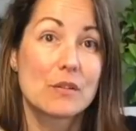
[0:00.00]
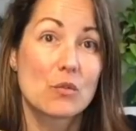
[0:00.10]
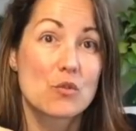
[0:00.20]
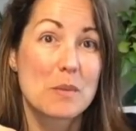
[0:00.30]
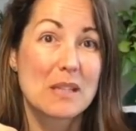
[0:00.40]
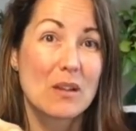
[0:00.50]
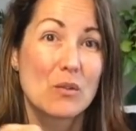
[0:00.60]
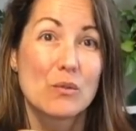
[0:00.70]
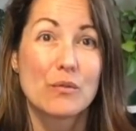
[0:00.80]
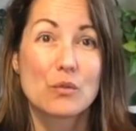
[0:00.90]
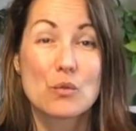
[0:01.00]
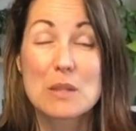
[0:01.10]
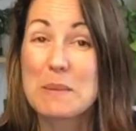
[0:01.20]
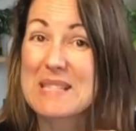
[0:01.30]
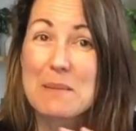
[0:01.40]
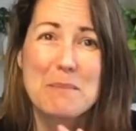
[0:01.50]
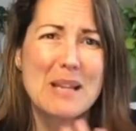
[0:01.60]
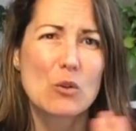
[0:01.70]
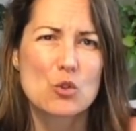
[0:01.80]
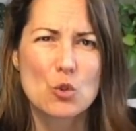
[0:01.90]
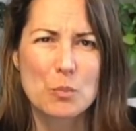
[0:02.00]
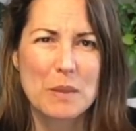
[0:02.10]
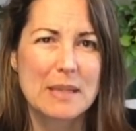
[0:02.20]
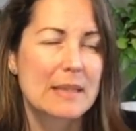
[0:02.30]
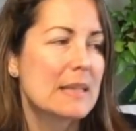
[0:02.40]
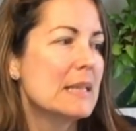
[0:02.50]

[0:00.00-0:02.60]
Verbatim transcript: Donc je mettrai une photo aussi parce que c'est microscopique.